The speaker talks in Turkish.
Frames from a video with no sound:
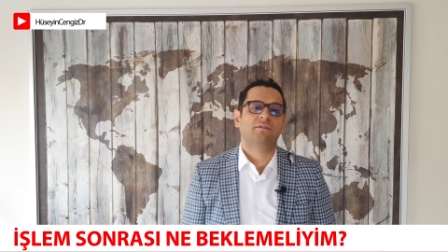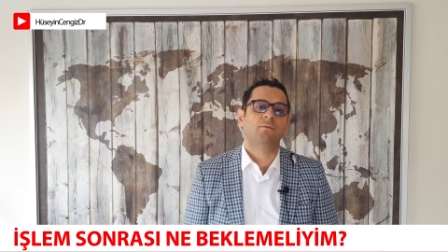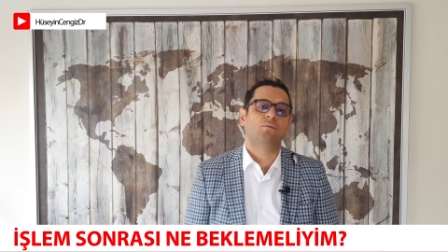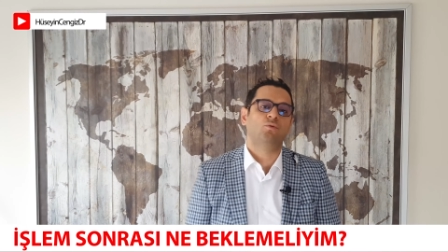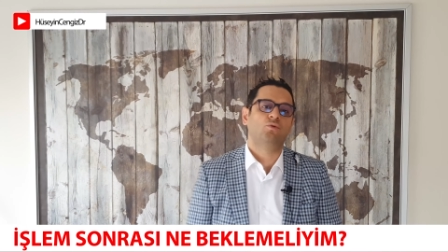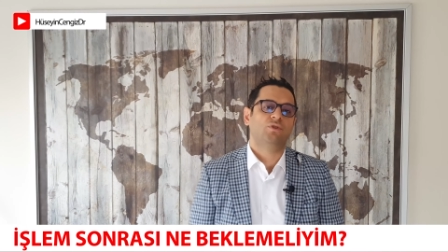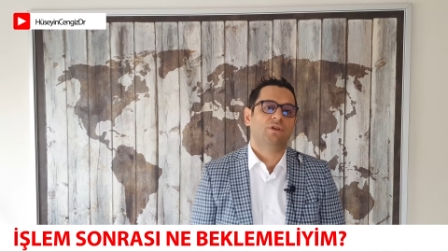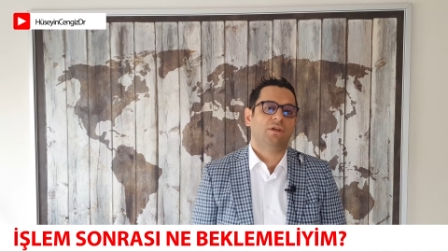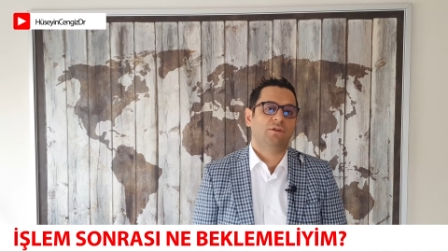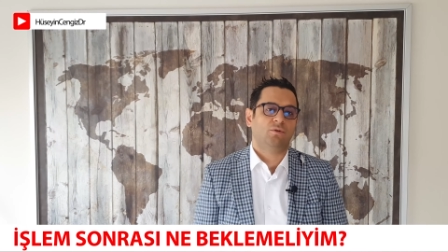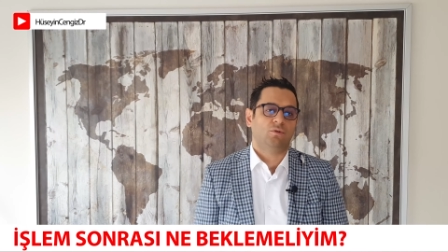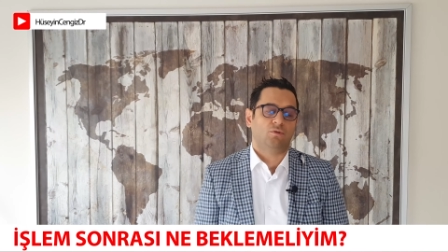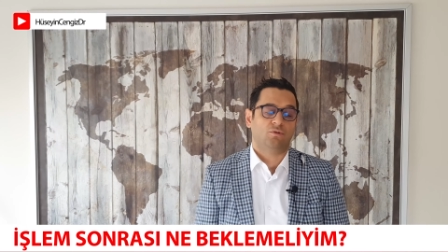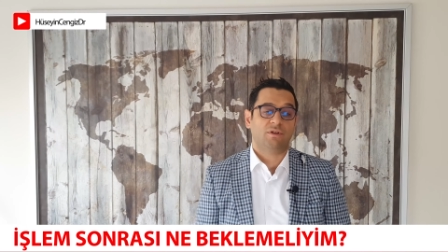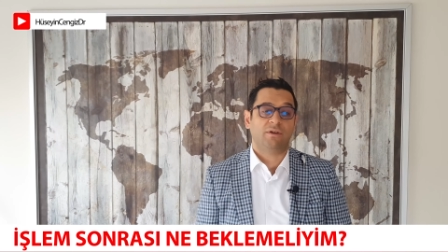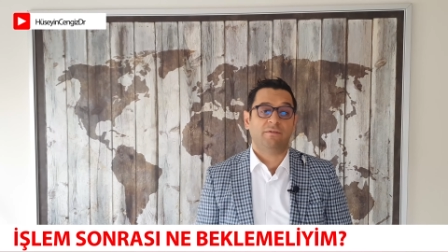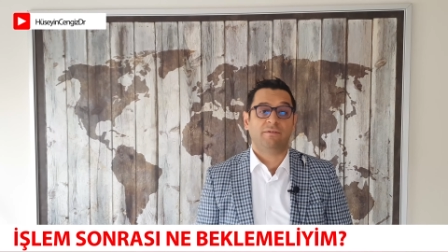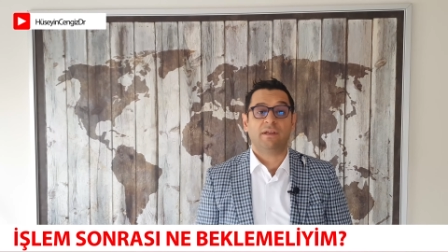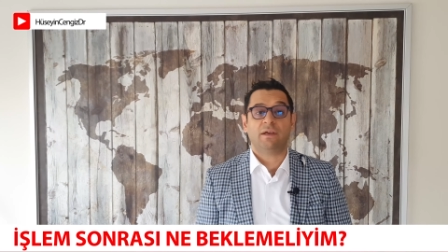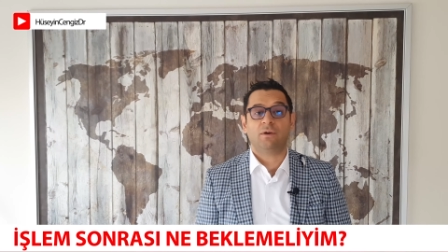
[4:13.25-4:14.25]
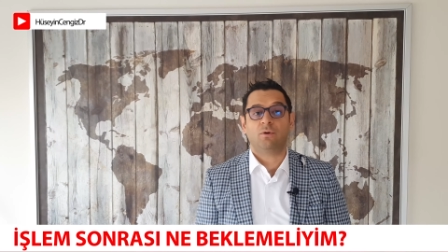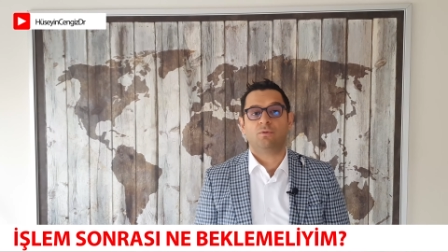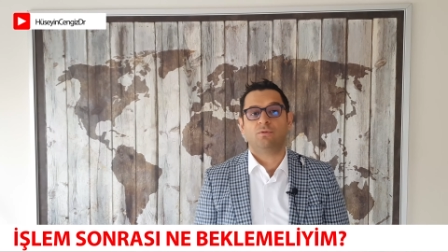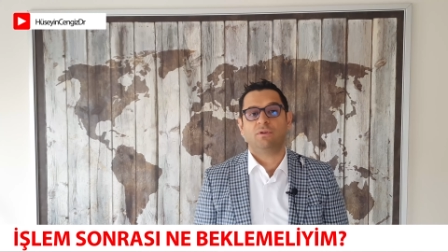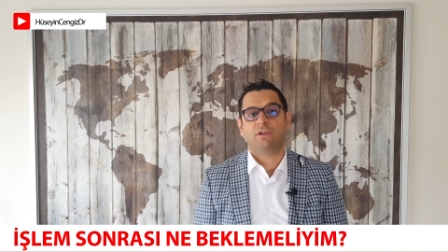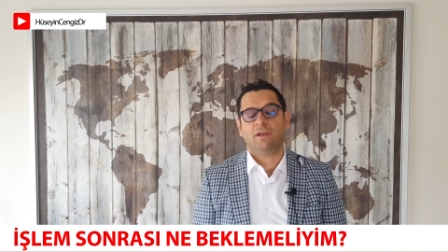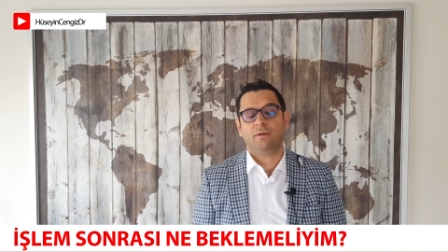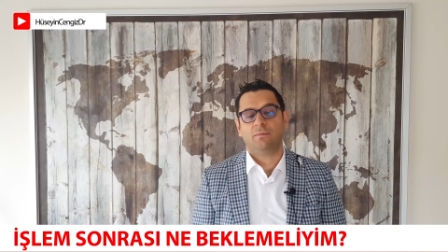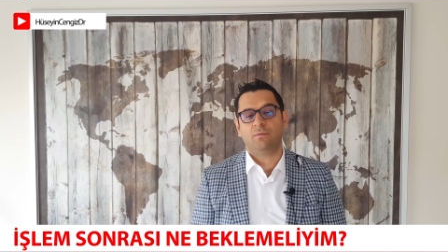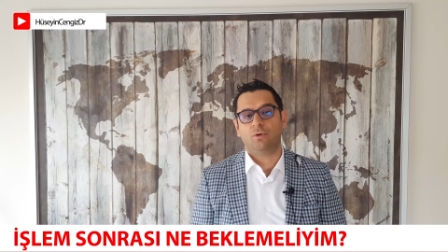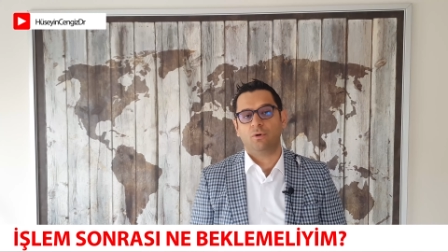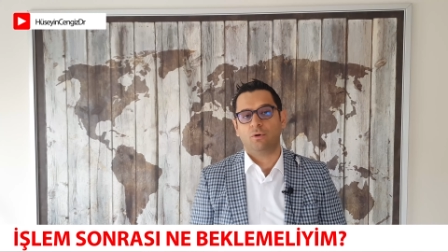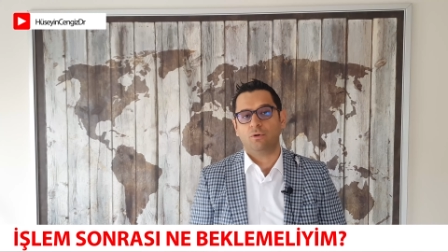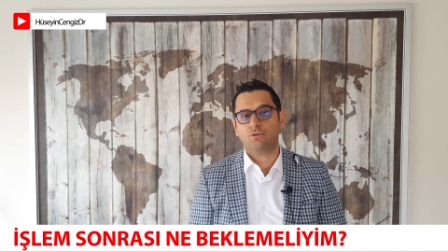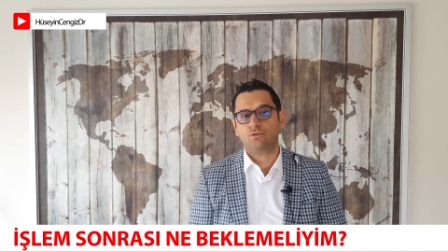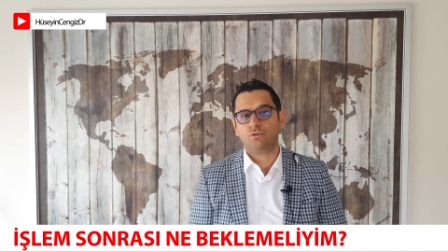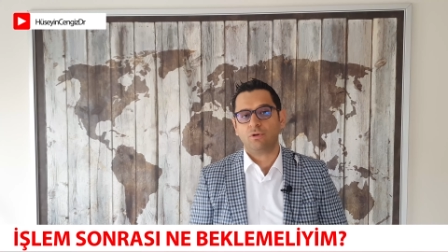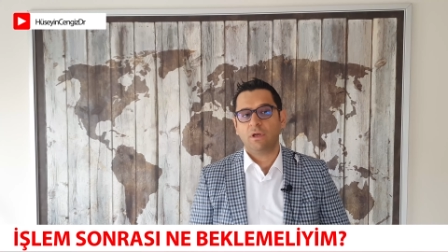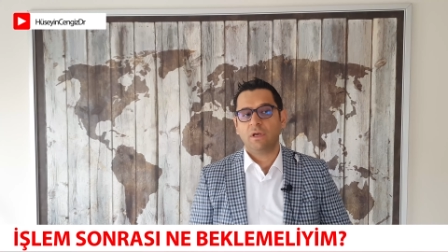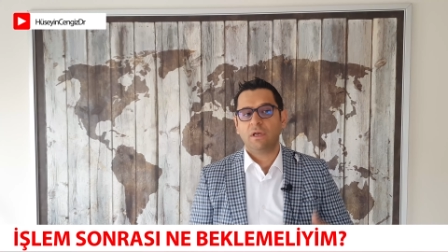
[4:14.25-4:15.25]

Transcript: taburcu ediyoruz, evine gönderebiliyoruz.